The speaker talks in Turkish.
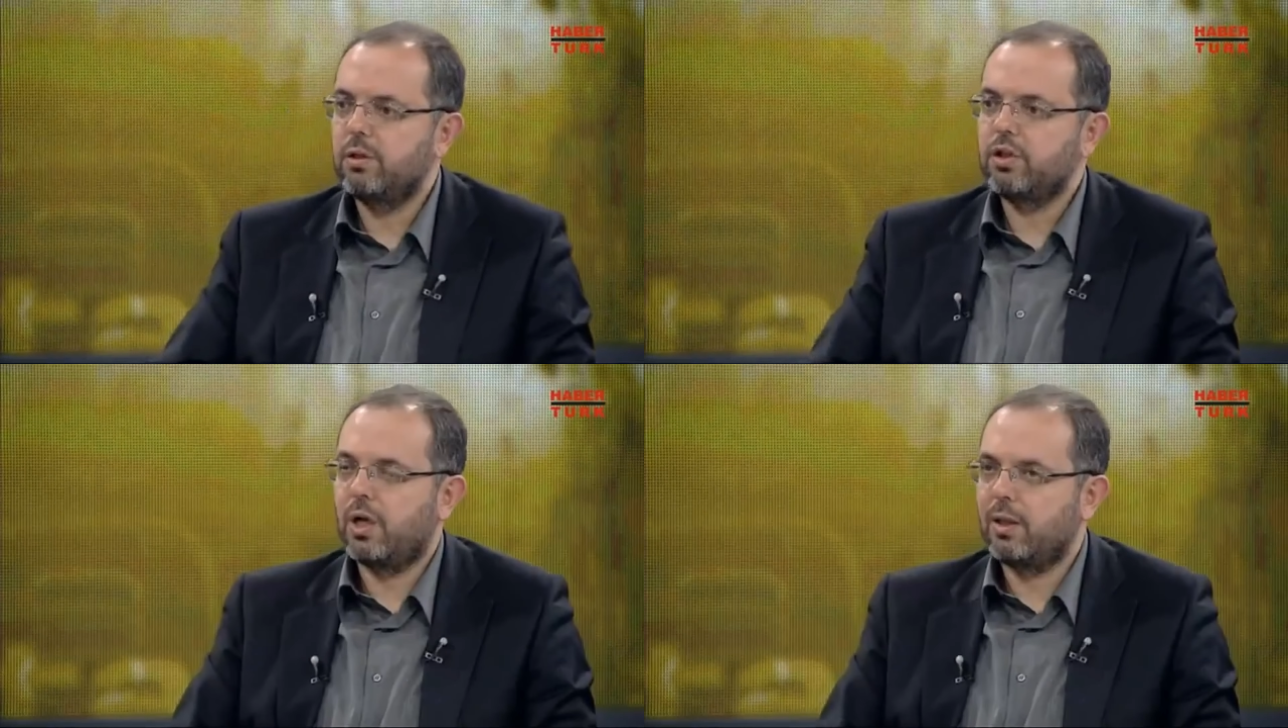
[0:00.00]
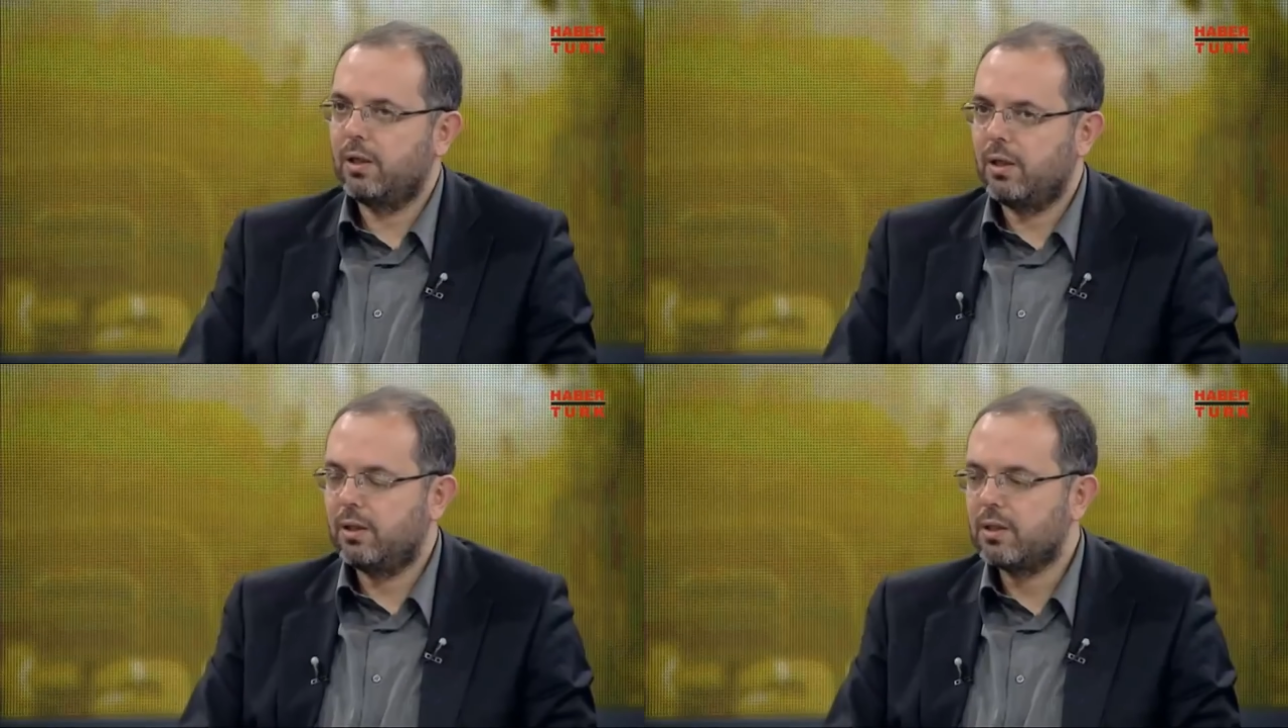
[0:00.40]

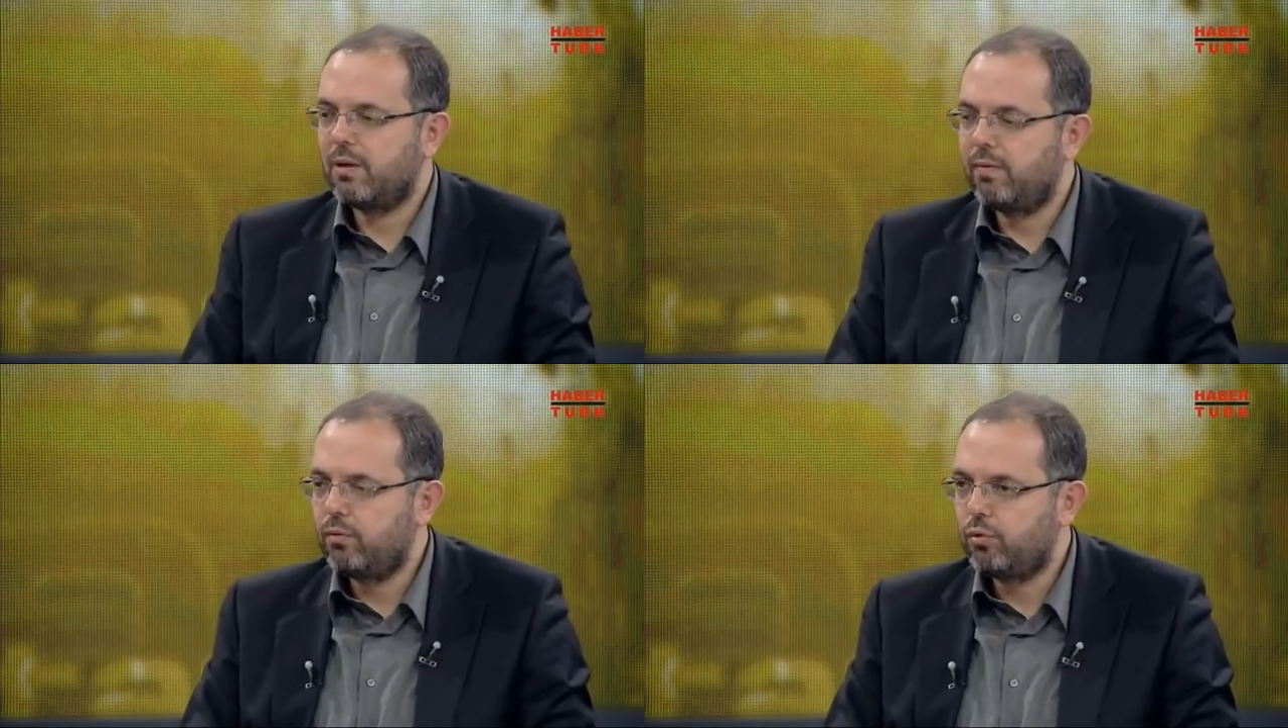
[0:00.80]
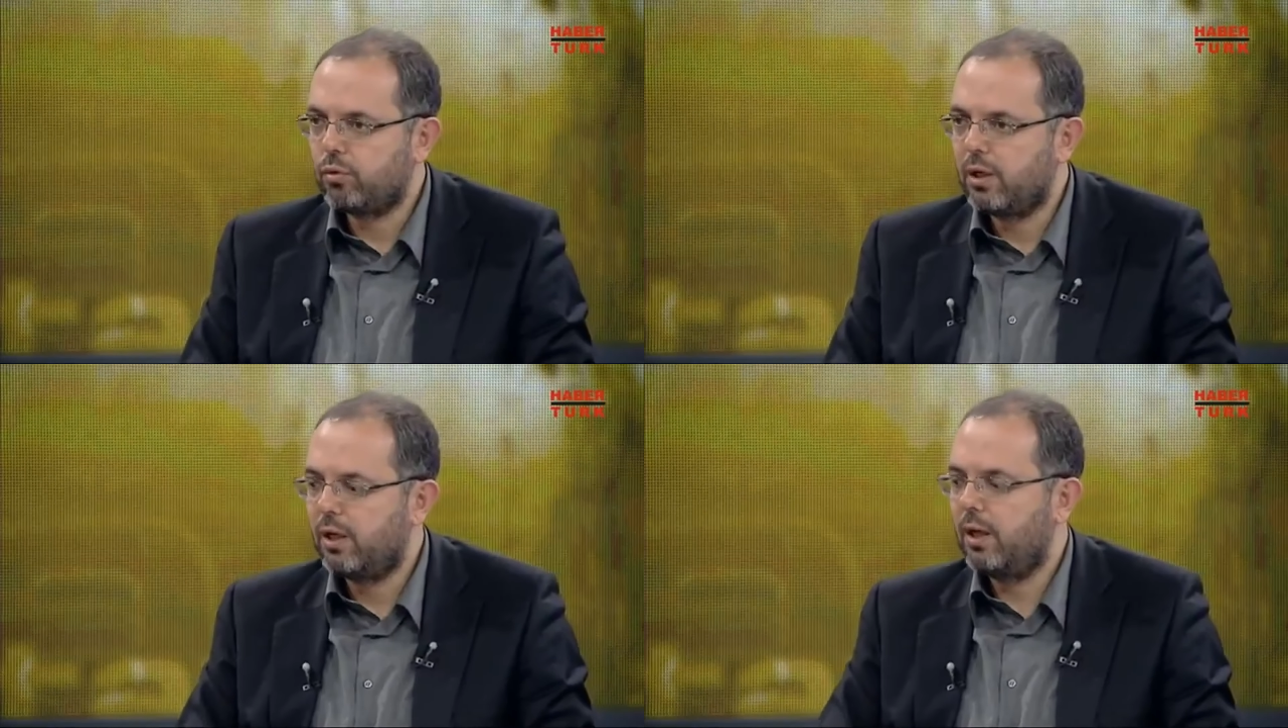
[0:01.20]
Çaldıran'da Safevi
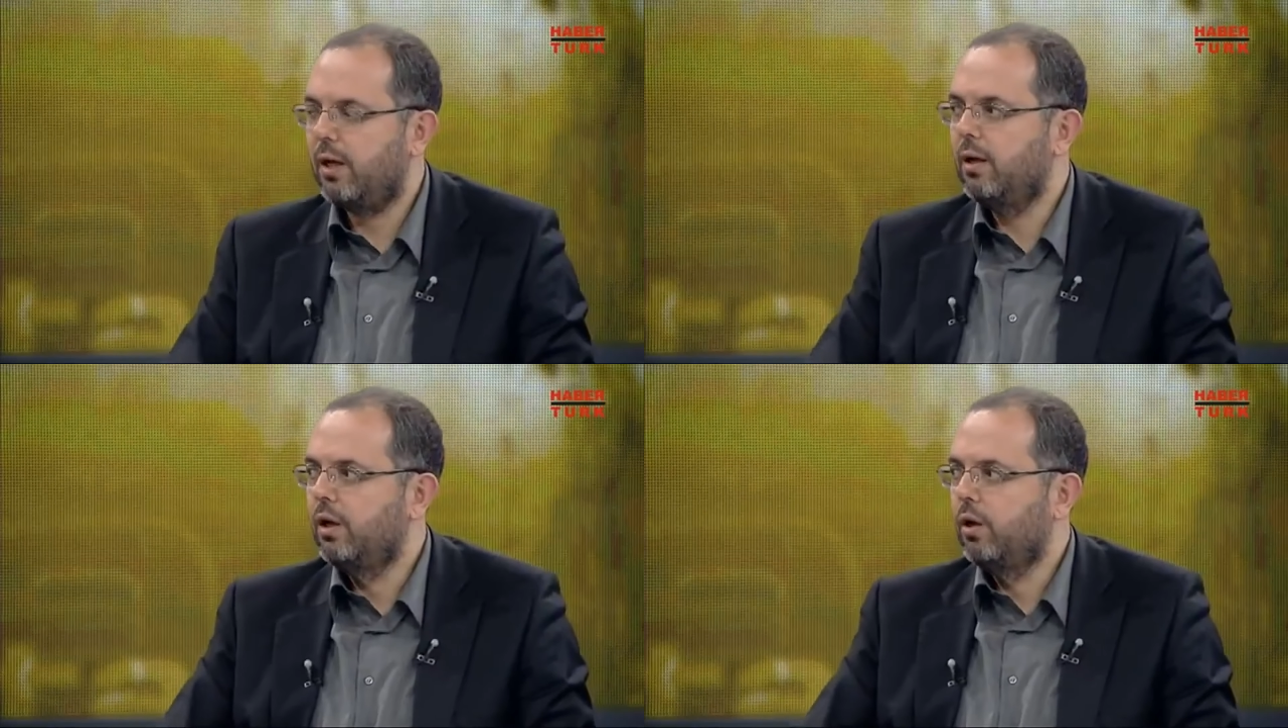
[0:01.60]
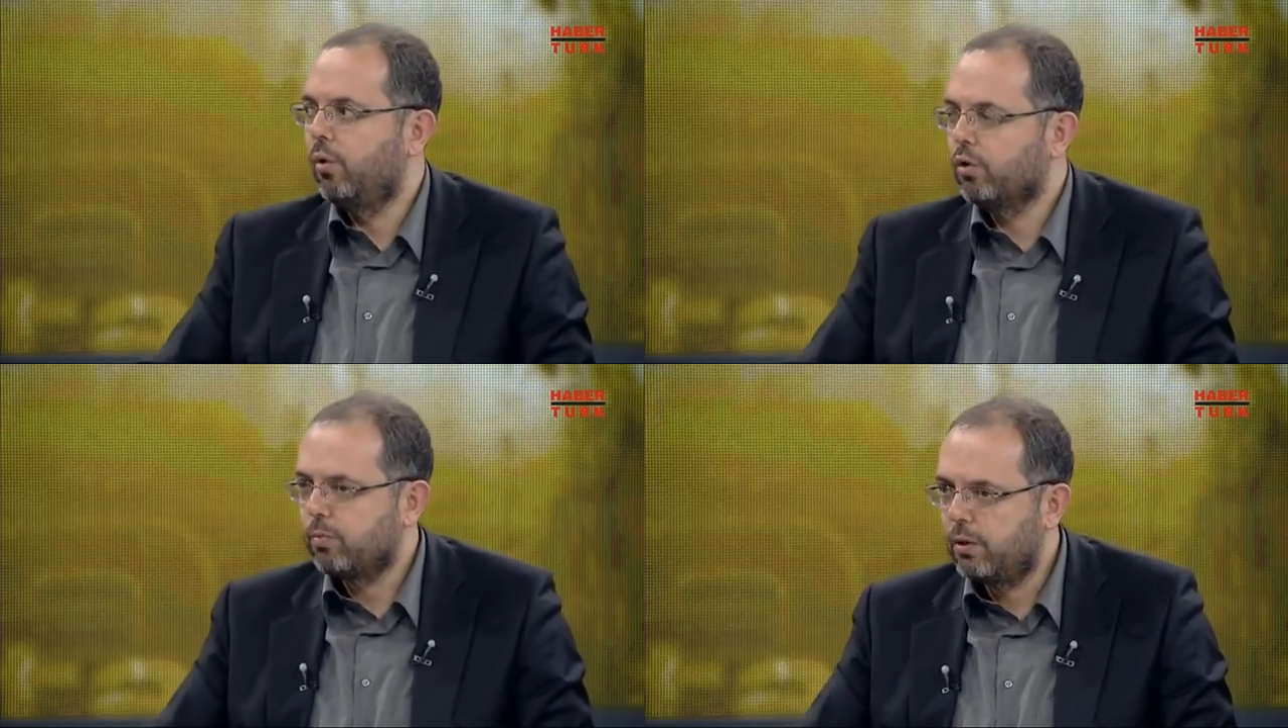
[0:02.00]
Türkleriyle
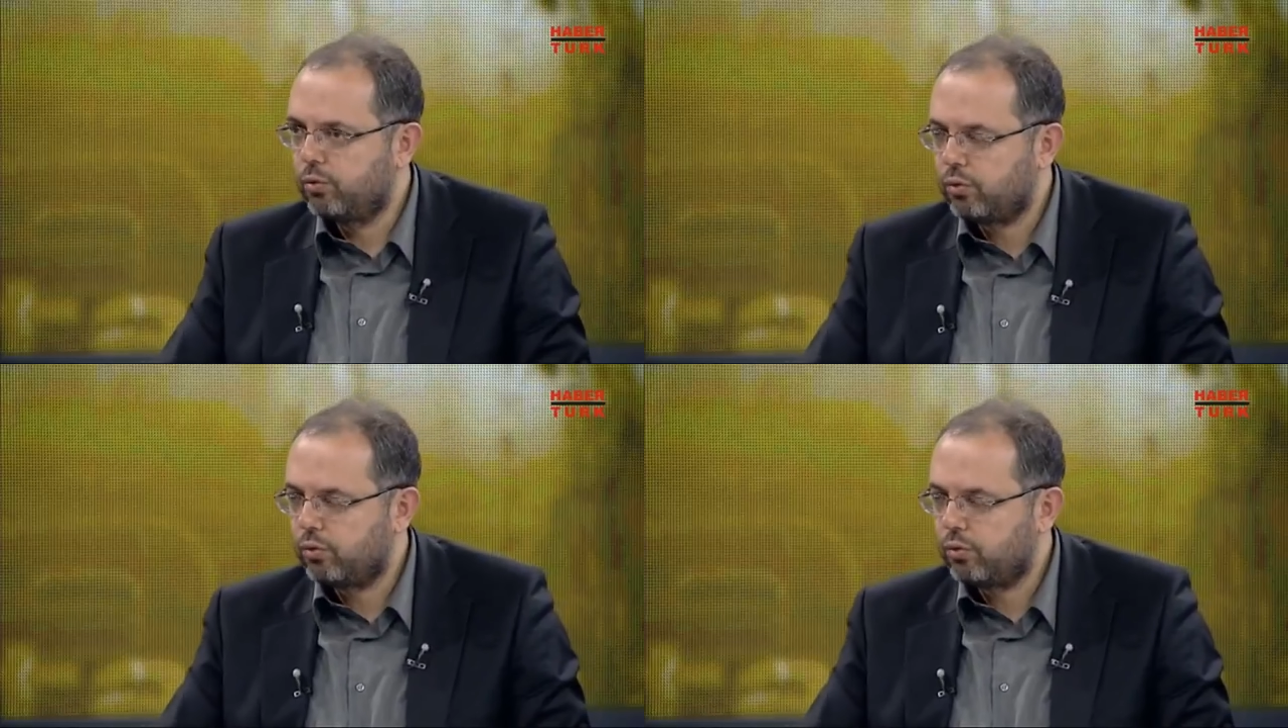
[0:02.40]
Osmanlı